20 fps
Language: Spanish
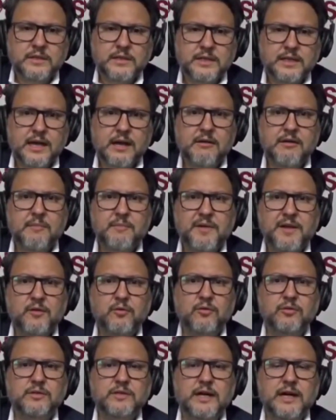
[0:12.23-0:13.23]
cabe
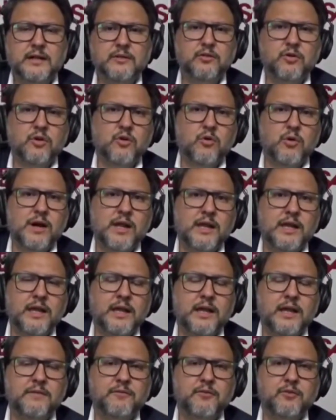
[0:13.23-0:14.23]
preguntarnos cuál es
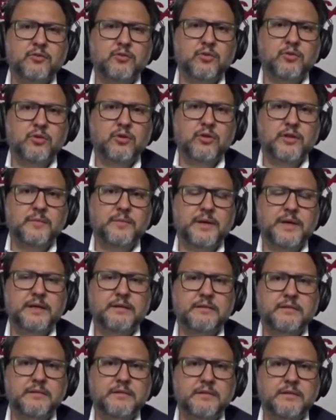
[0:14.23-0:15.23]
el futuro del país.